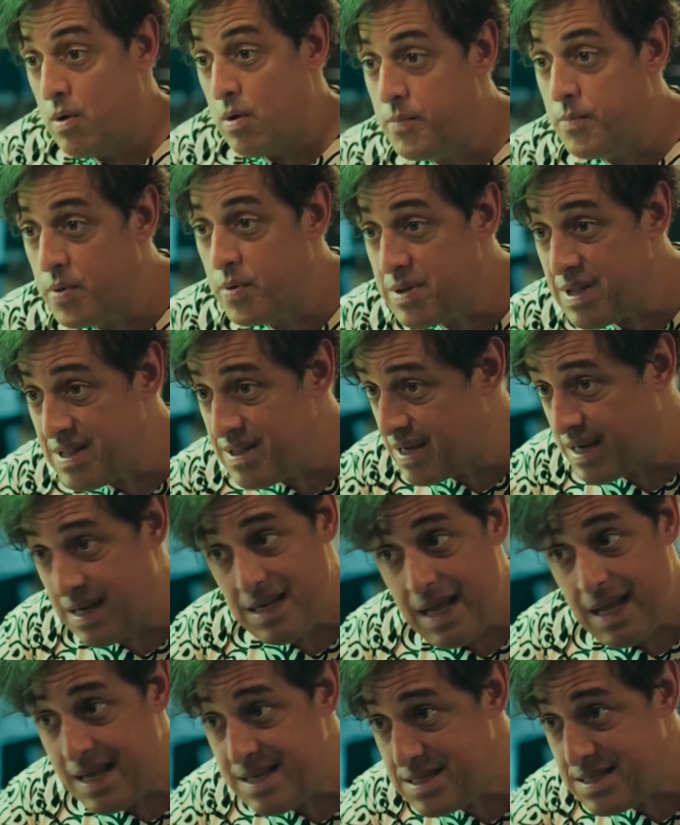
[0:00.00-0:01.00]
pero lo importante es
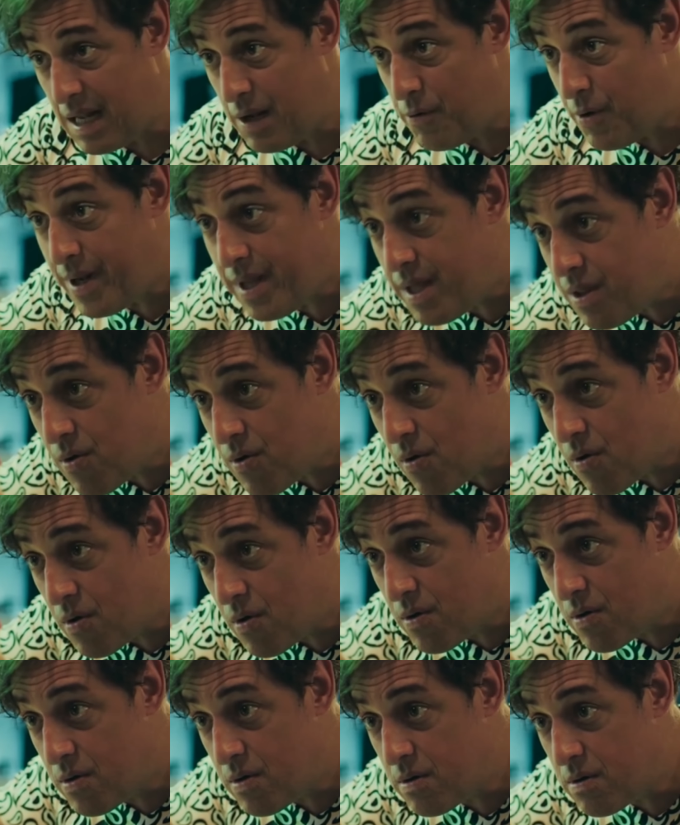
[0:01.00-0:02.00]
que nadie ha
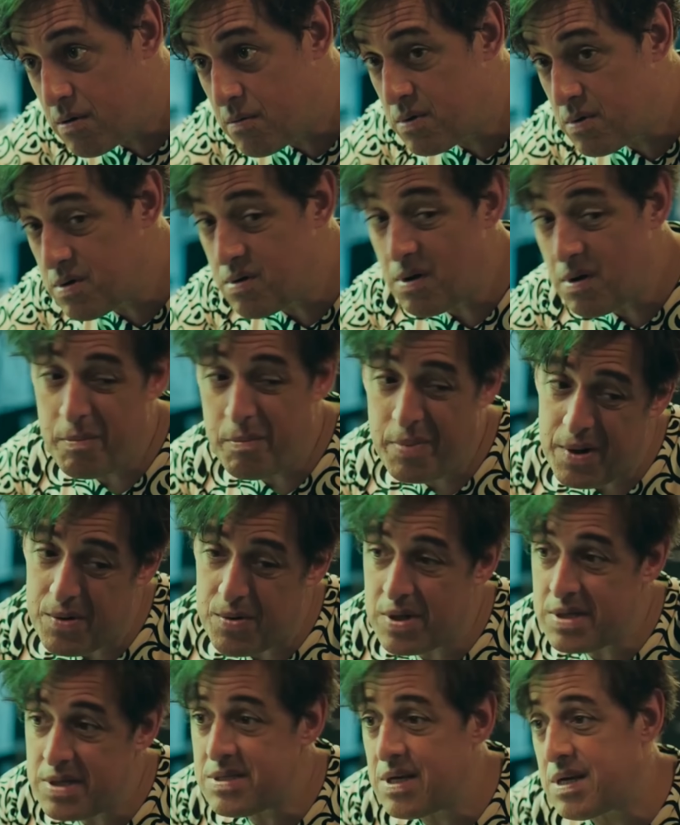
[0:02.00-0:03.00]
herido. Bueno, el perro